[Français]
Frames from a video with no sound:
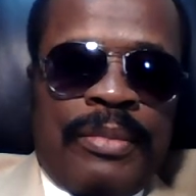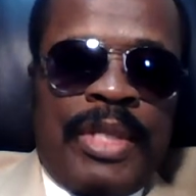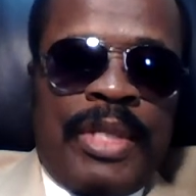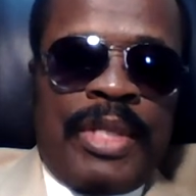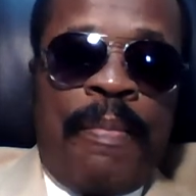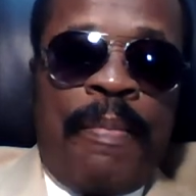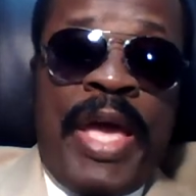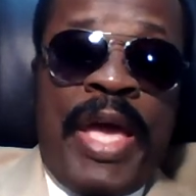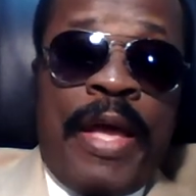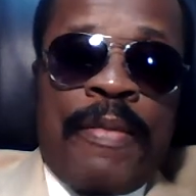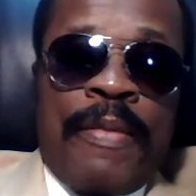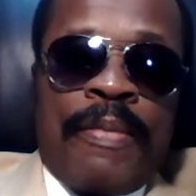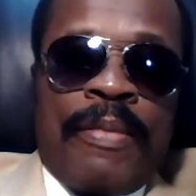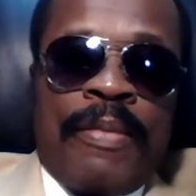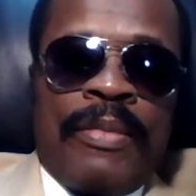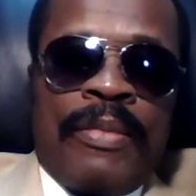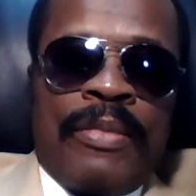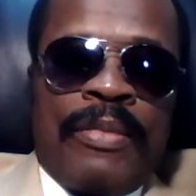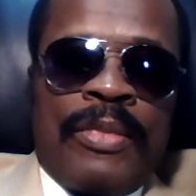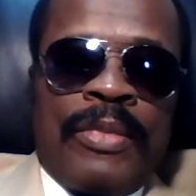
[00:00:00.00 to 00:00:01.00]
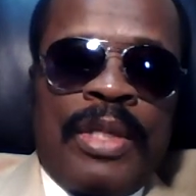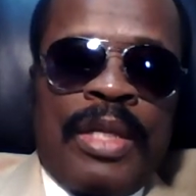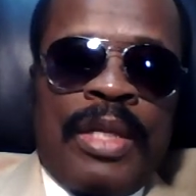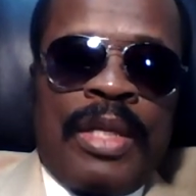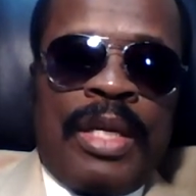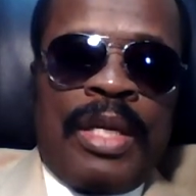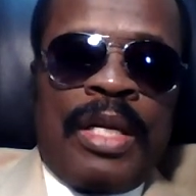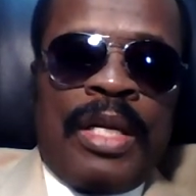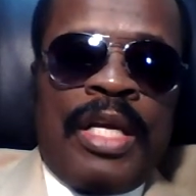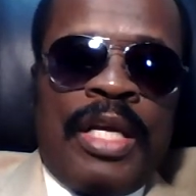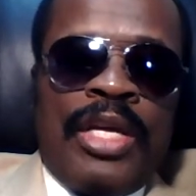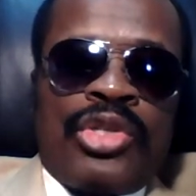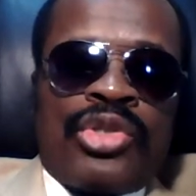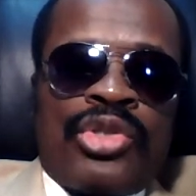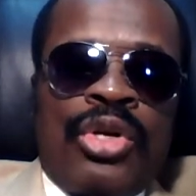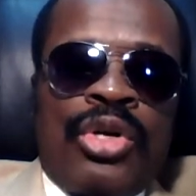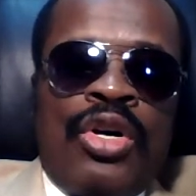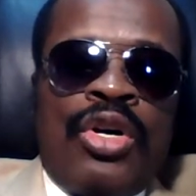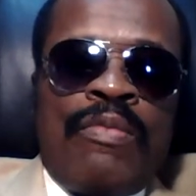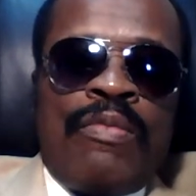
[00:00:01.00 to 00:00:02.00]
Mais les
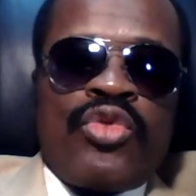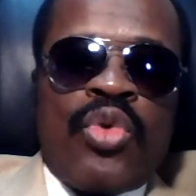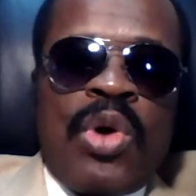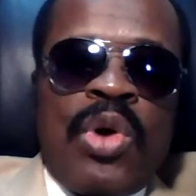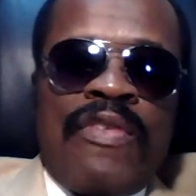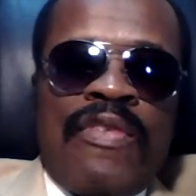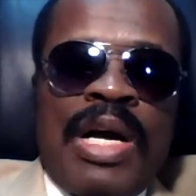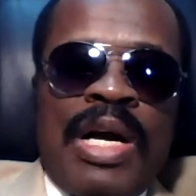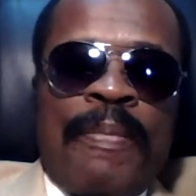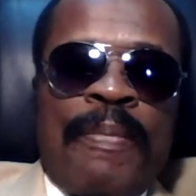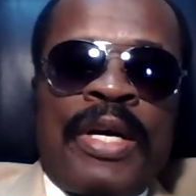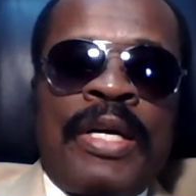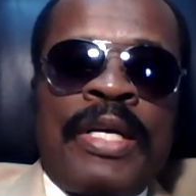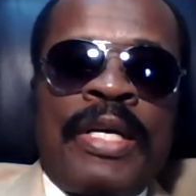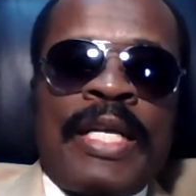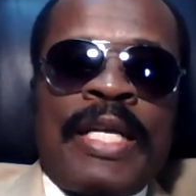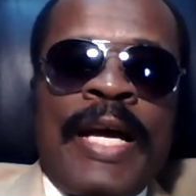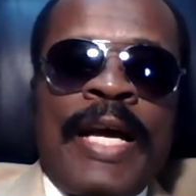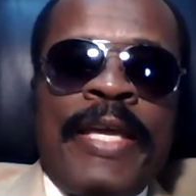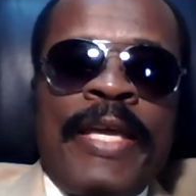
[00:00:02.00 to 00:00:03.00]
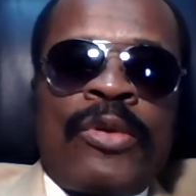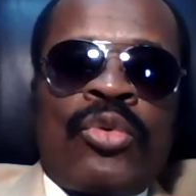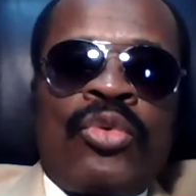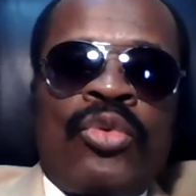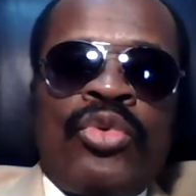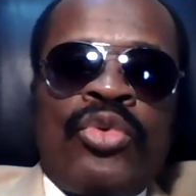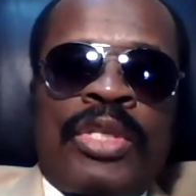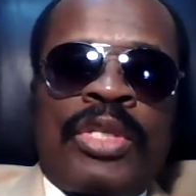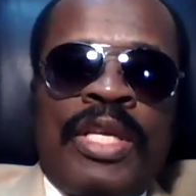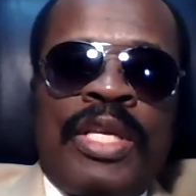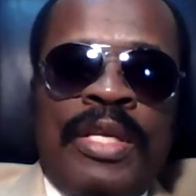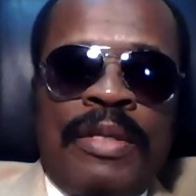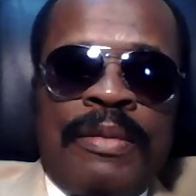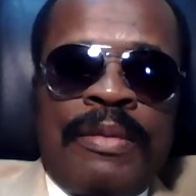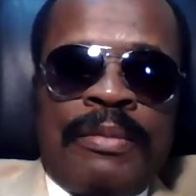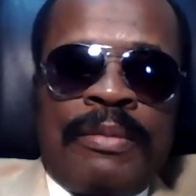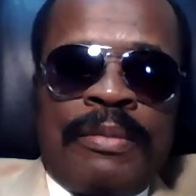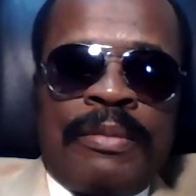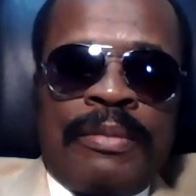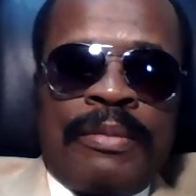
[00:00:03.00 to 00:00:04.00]
hommes doivent apprendre à écouter,
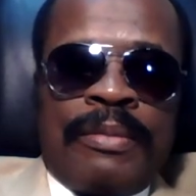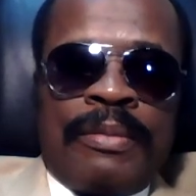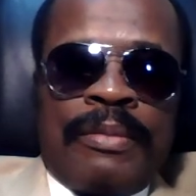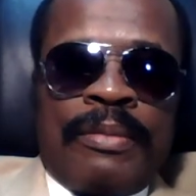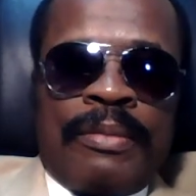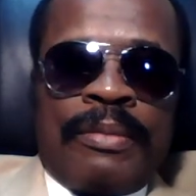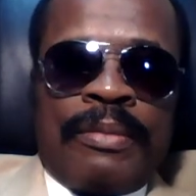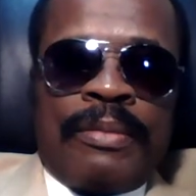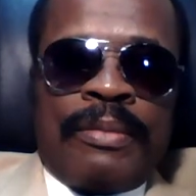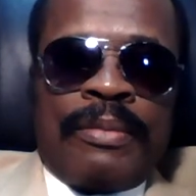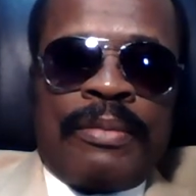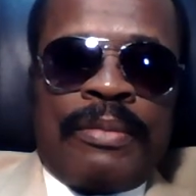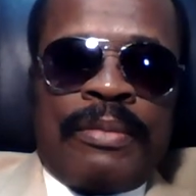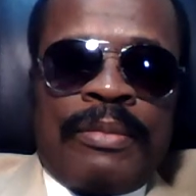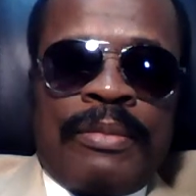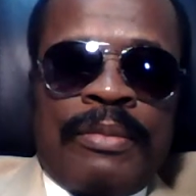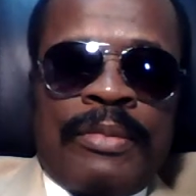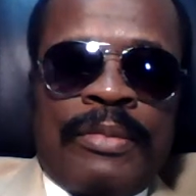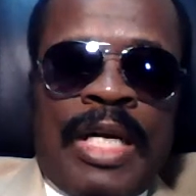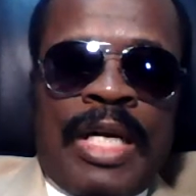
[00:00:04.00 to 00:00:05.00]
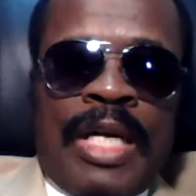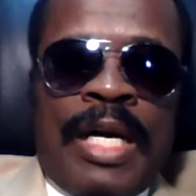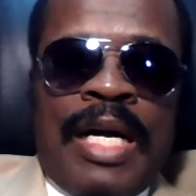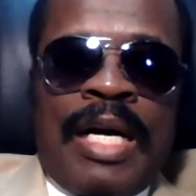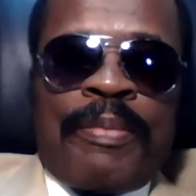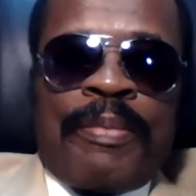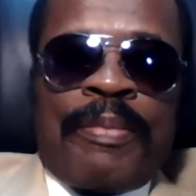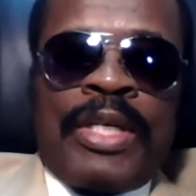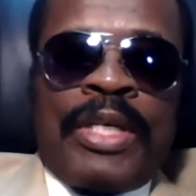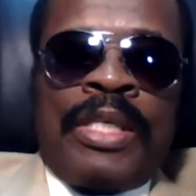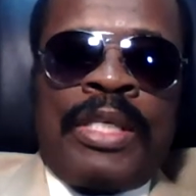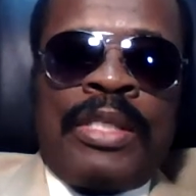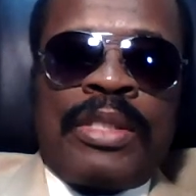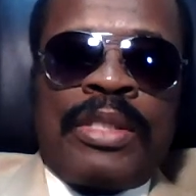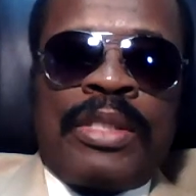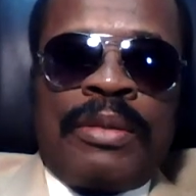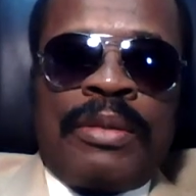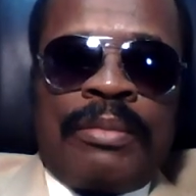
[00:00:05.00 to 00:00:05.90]
à apprendre